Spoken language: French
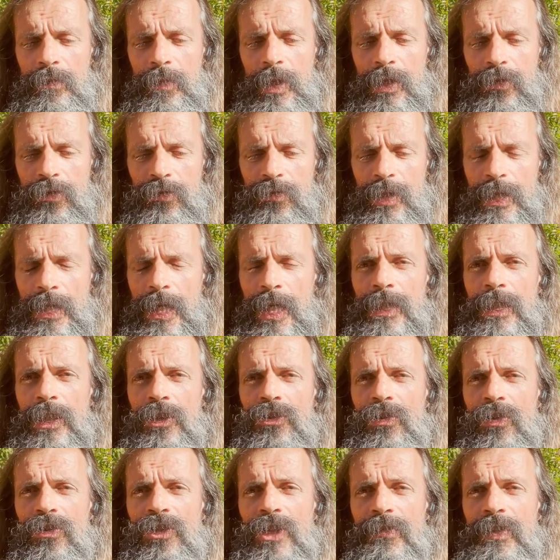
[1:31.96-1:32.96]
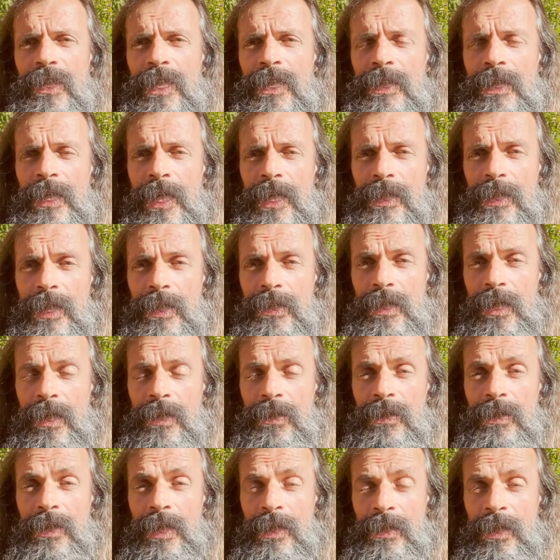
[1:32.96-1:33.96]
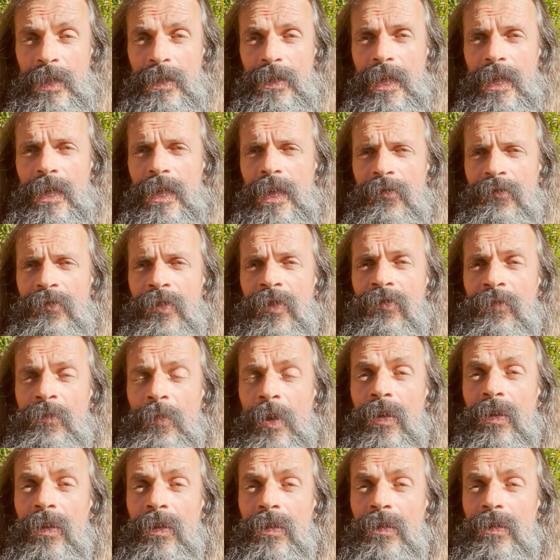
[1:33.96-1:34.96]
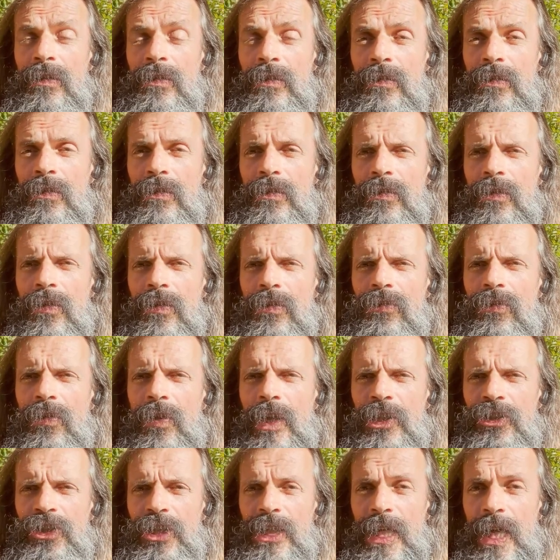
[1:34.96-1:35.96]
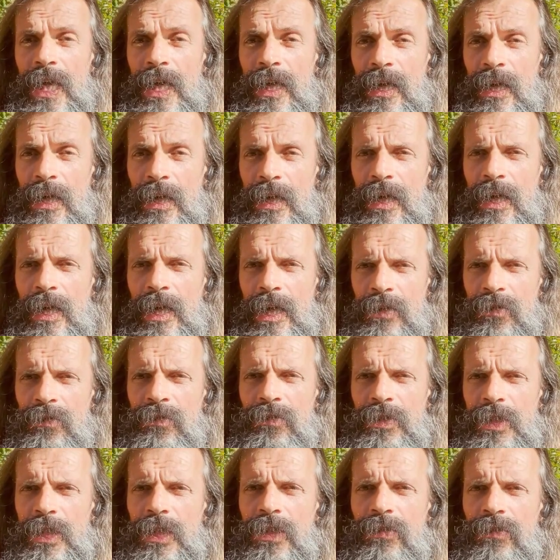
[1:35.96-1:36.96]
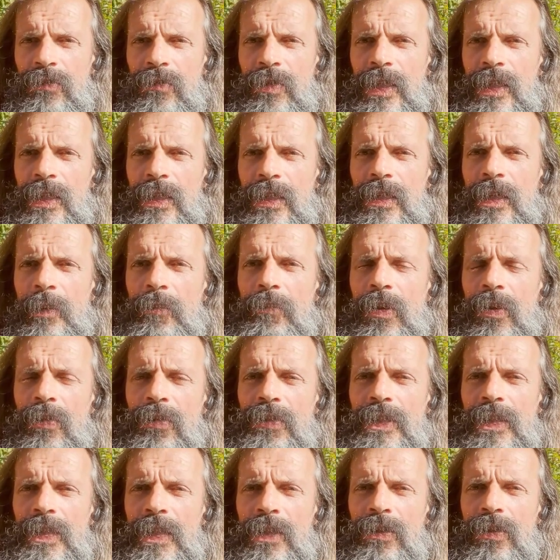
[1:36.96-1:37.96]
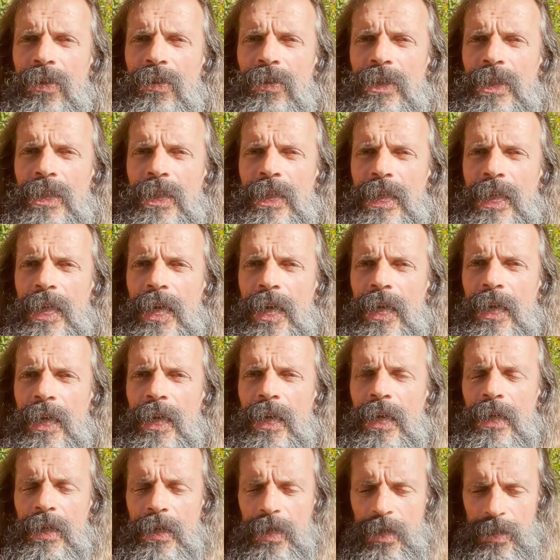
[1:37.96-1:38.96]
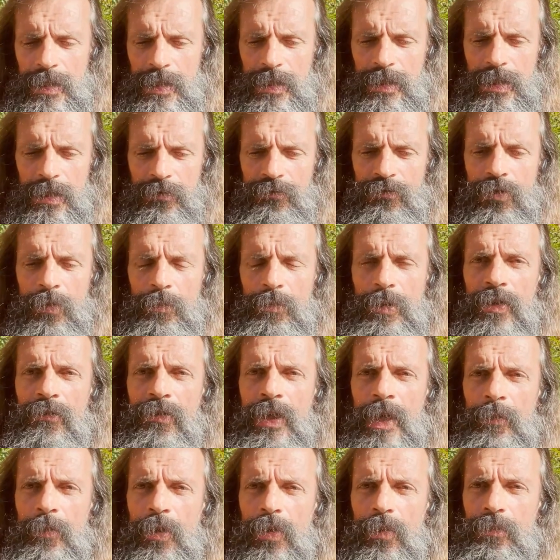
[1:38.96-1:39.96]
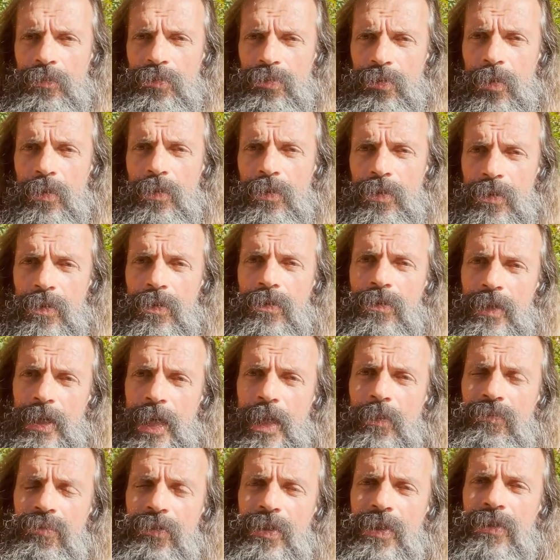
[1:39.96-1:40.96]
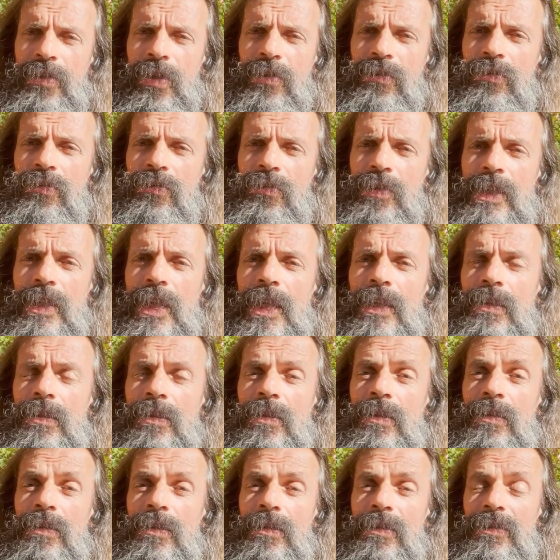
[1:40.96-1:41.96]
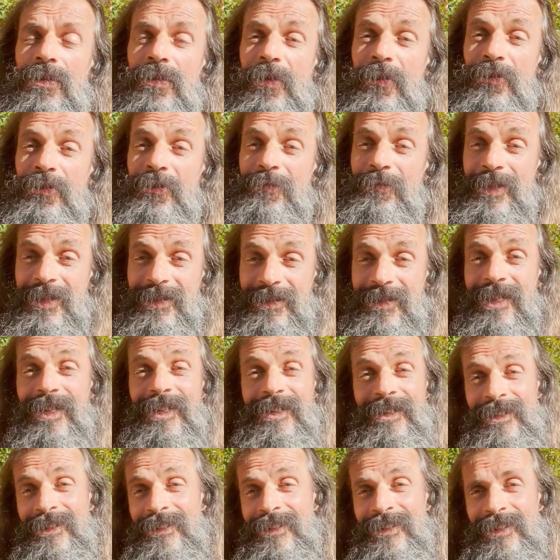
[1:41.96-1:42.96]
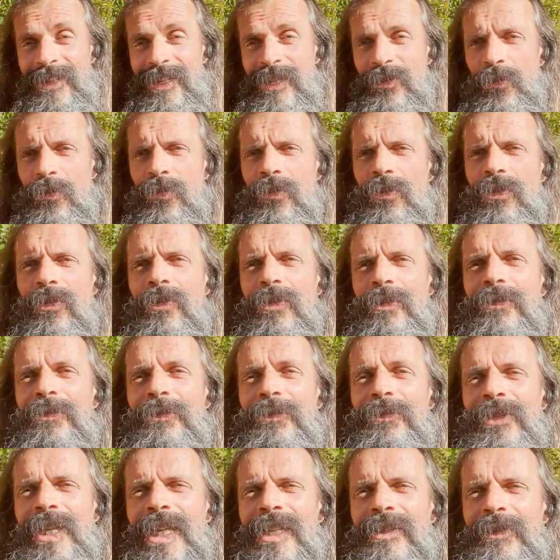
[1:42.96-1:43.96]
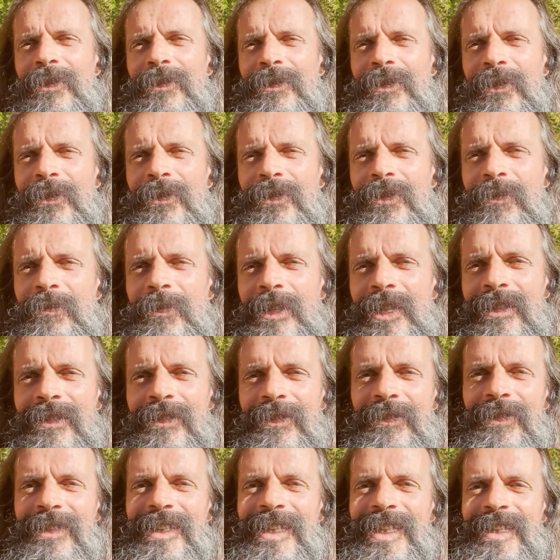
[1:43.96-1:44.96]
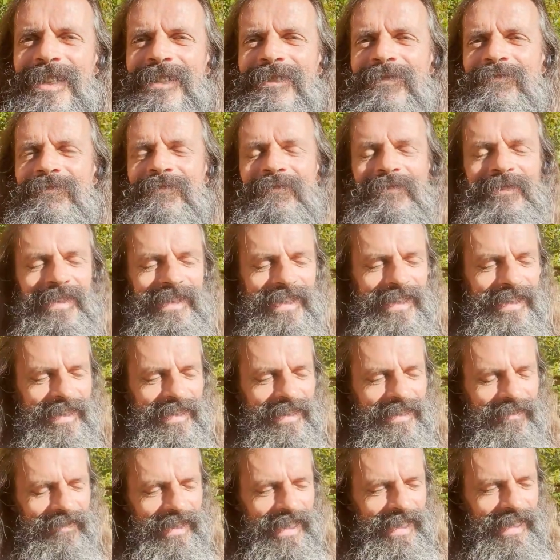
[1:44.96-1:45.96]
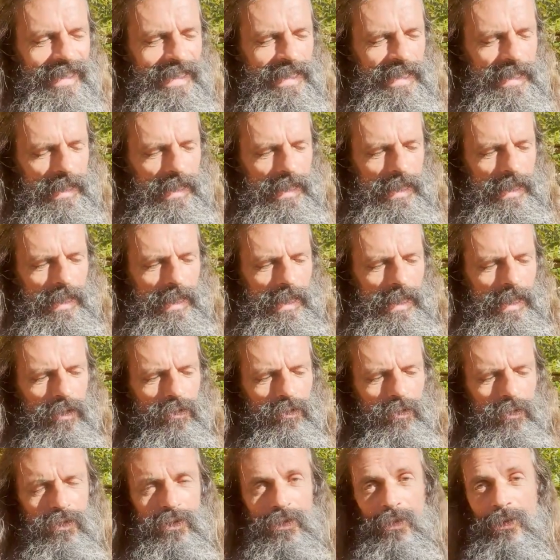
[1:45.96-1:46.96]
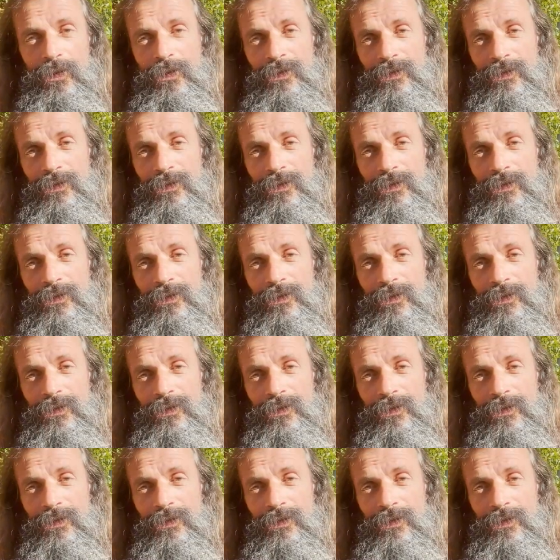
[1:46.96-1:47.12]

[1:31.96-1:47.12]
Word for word: Suite à un échange avec Nisargadatta, Nisargadatta l'a vivement euh, encouragé à, continuer à prendre ses notes et à, les développer vraiment pour qu'elles puissent ensuite être transmises et, donc nous être transmises aussi. Voilà. Donc, euh,